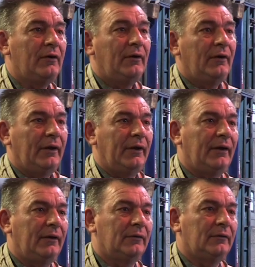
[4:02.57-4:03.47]
Et depuis qu'on
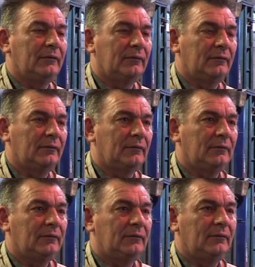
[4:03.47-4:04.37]
euh, fait la conduite
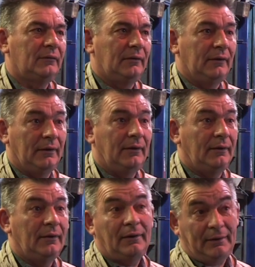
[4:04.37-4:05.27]
rationnelle, euh, qu'on a des
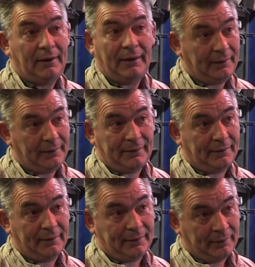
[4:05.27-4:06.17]
stages, ça se ressent à
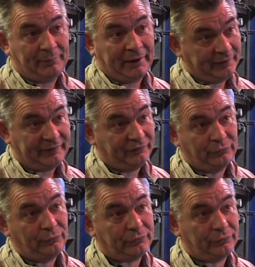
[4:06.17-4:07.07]
l'atelier Ah ben c'est
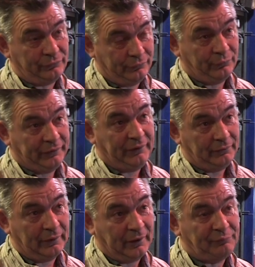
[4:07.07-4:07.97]
sûr que ah, oui,
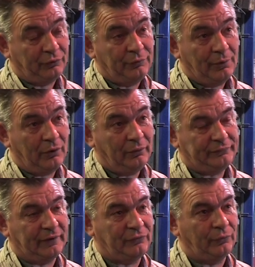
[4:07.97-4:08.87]
absolument,
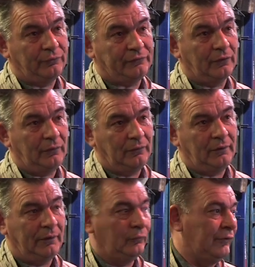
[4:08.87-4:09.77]
ça se ressent
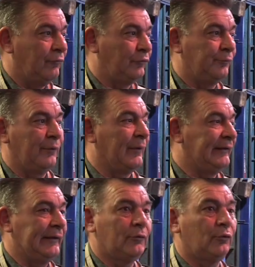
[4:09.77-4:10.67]
hein, au niveau du
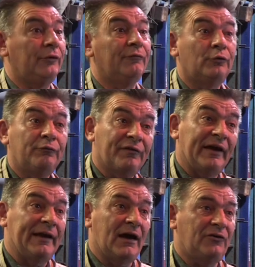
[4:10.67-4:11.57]
pneumatique, au niveau du
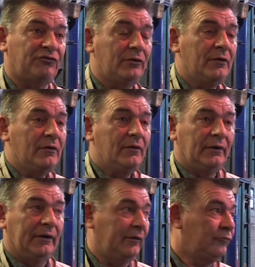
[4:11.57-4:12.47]
freinage,
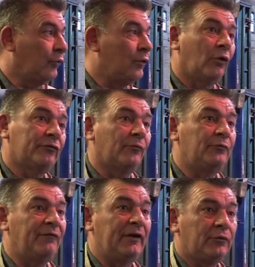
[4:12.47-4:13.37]
hein, sur l'ensemble
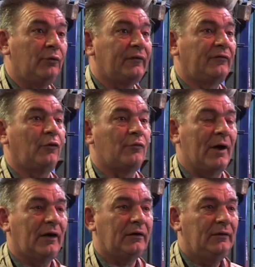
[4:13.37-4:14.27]
des véhicules, ça se
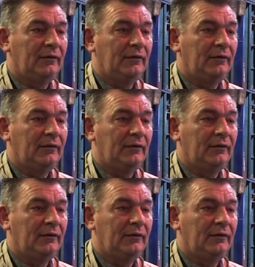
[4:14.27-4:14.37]
remarque.